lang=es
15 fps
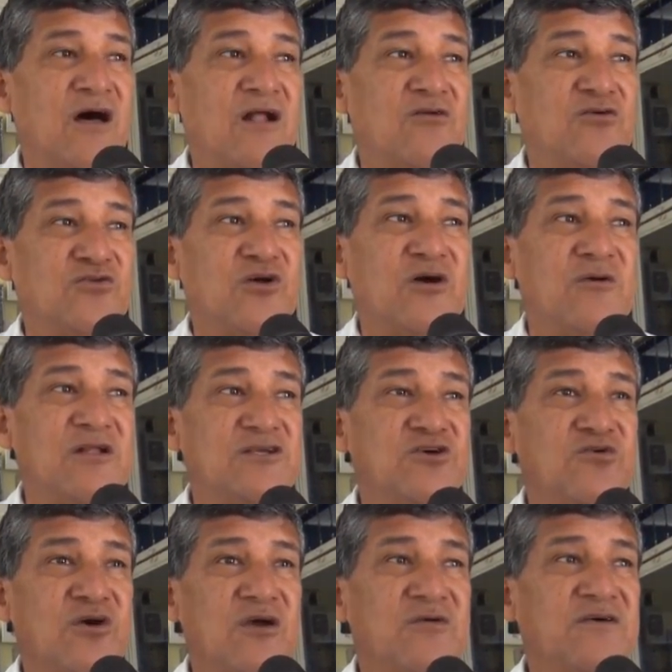al doctor Abel
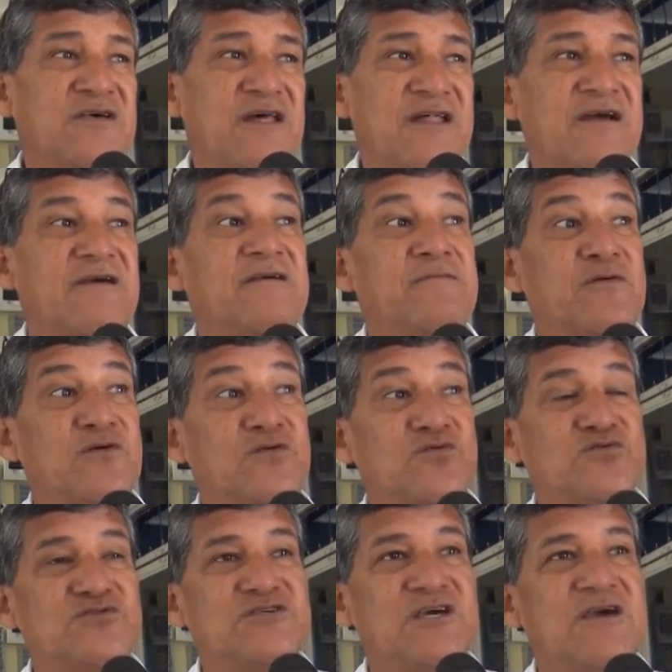Chidoque Becerra, que se
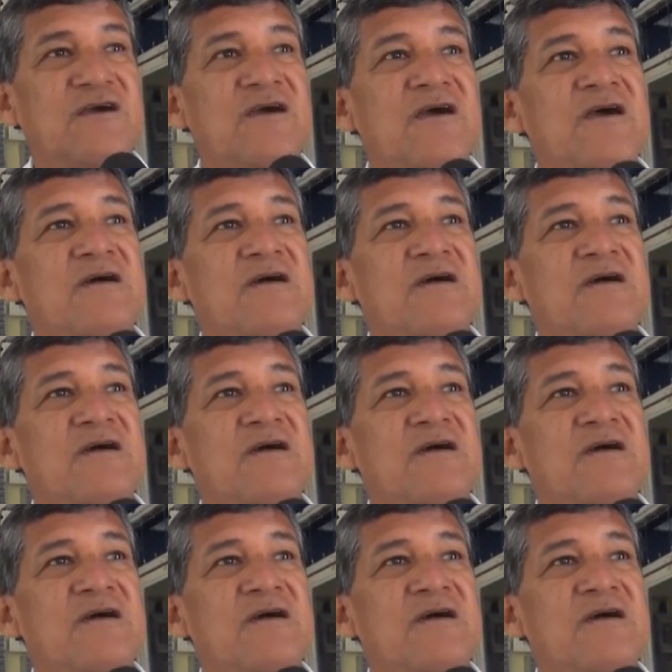pronuncie